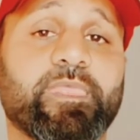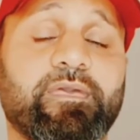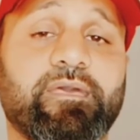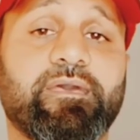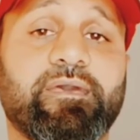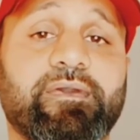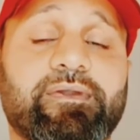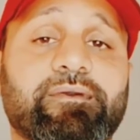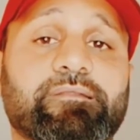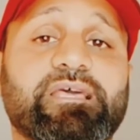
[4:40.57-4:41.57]

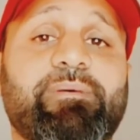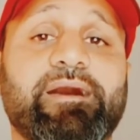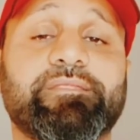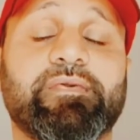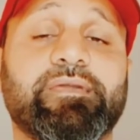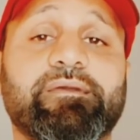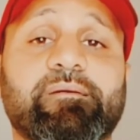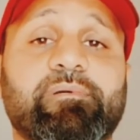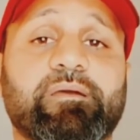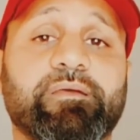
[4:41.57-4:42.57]
آه، طبعا
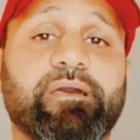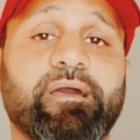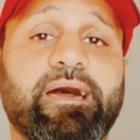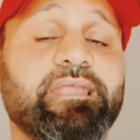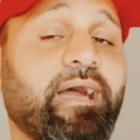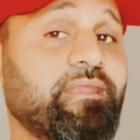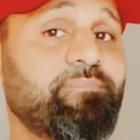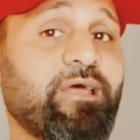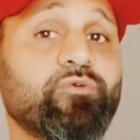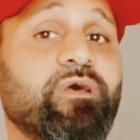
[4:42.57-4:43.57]
آه، آه، علي
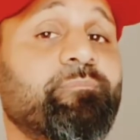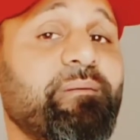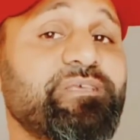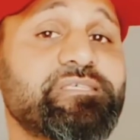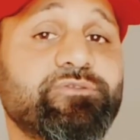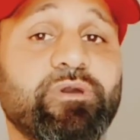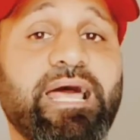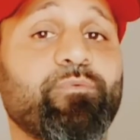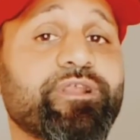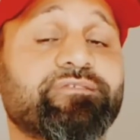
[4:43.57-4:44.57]
معلول لو ما بيزيد
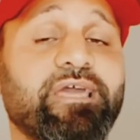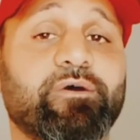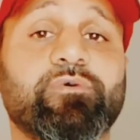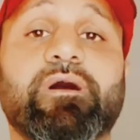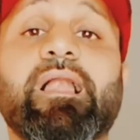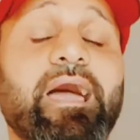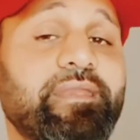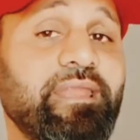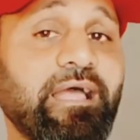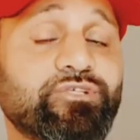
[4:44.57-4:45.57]
ويلعب ورا تاو
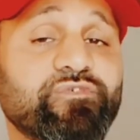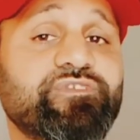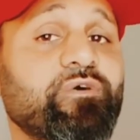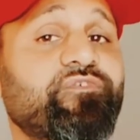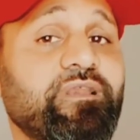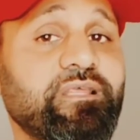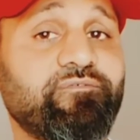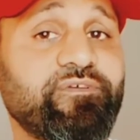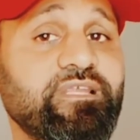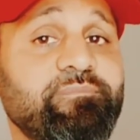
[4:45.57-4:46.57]
هنشوف تاو
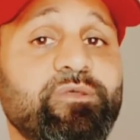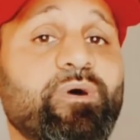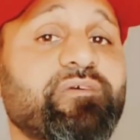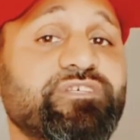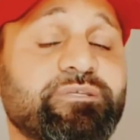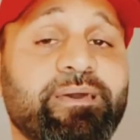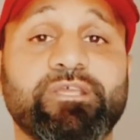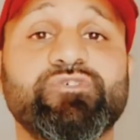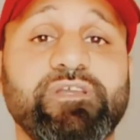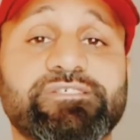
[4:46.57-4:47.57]
في, اليمين ولا في الشمال
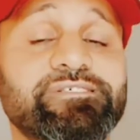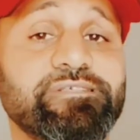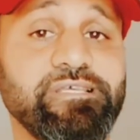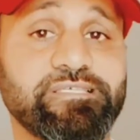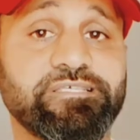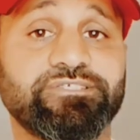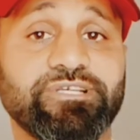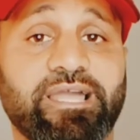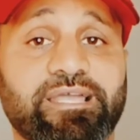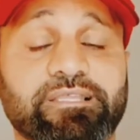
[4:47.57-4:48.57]
هنشوف حسين
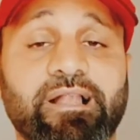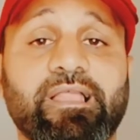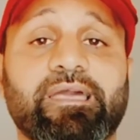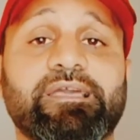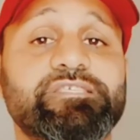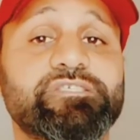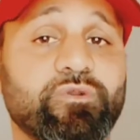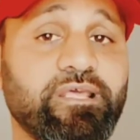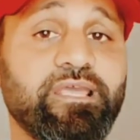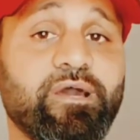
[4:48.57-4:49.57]
الشحات
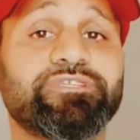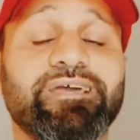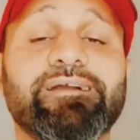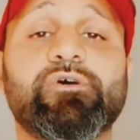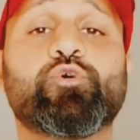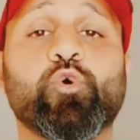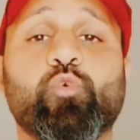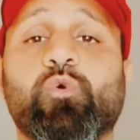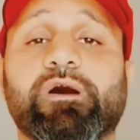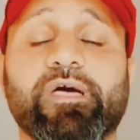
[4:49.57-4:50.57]
السليه وديانج
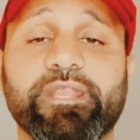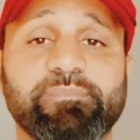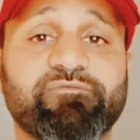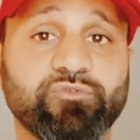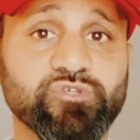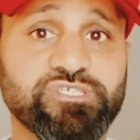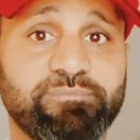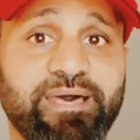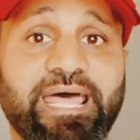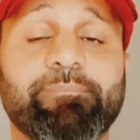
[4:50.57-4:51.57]
قوه ضاربه في نص
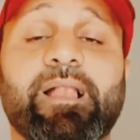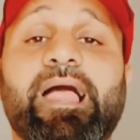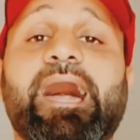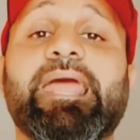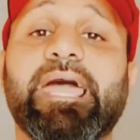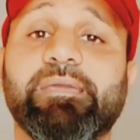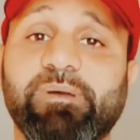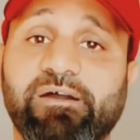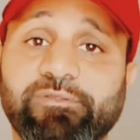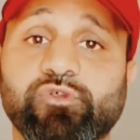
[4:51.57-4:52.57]
الملعب هل
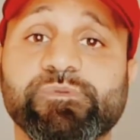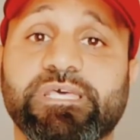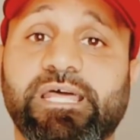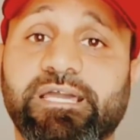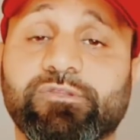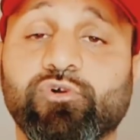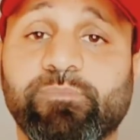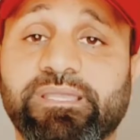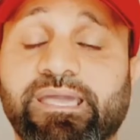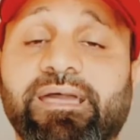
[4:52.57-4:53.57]
هيبقى عندهم صلاحيات
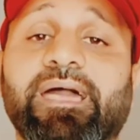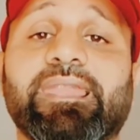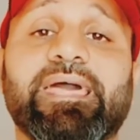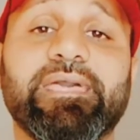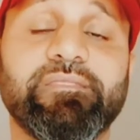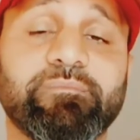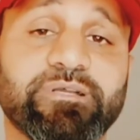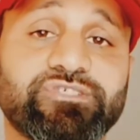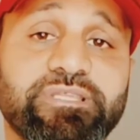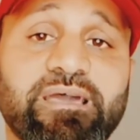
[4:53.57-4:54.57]
هجوميه لان
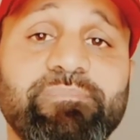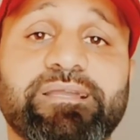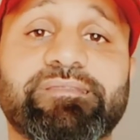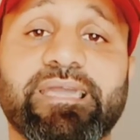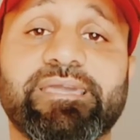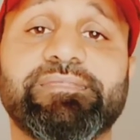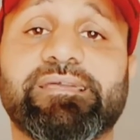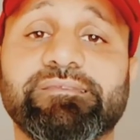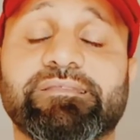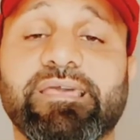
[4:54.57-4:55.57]
الماتش ده محتاج
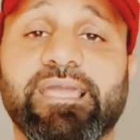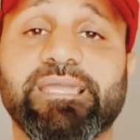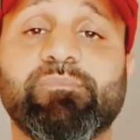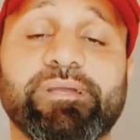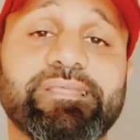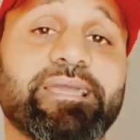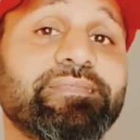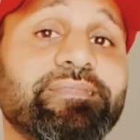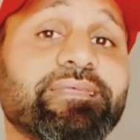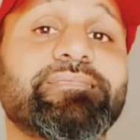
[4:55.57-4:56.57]
انك انت تهاجم ومحتاج
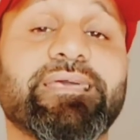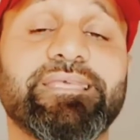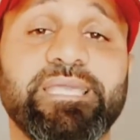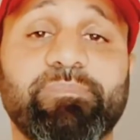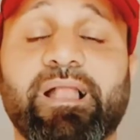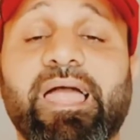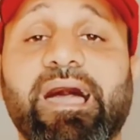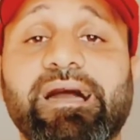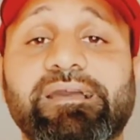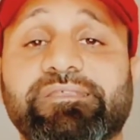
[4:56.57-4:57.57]
ان انت تجيب
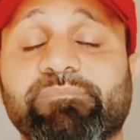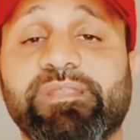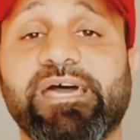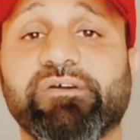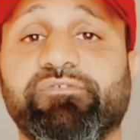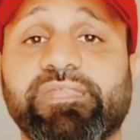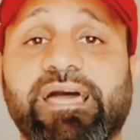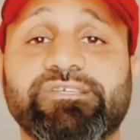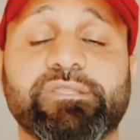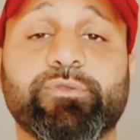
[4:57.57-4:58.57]
اكتر من هدفين
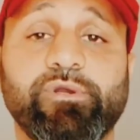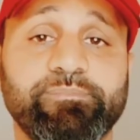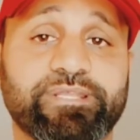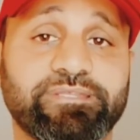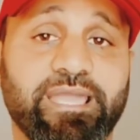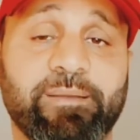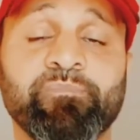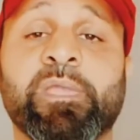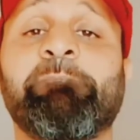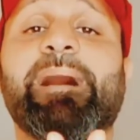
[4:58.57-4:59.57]
عشان تروح مرتاح
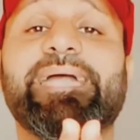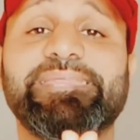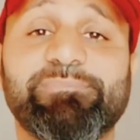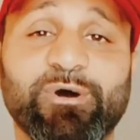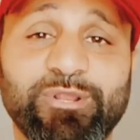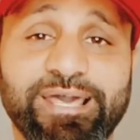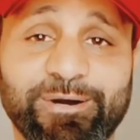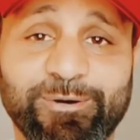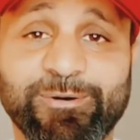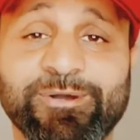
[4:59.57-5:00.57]
مع ان بقولها
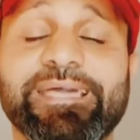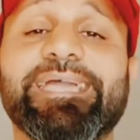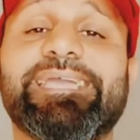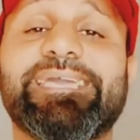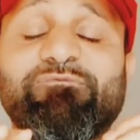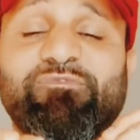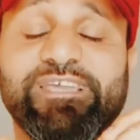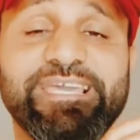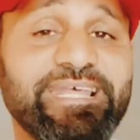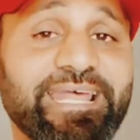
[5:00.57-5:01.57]
اهو في
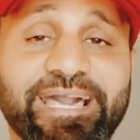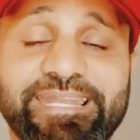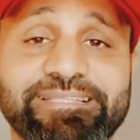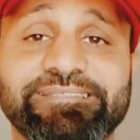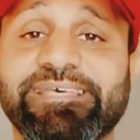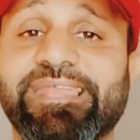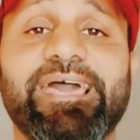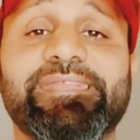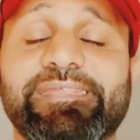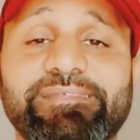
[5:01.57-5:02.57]
كلا الحالات النادي
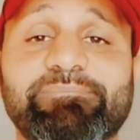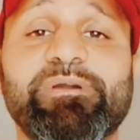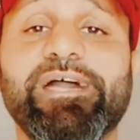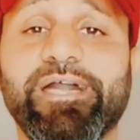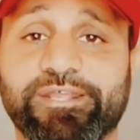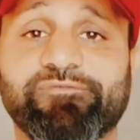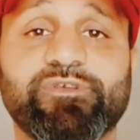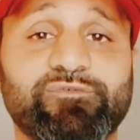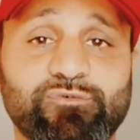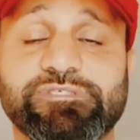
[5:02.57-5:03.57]
الاهلي بيعرف
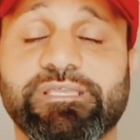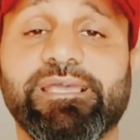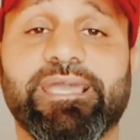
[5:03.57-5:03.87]
يفوز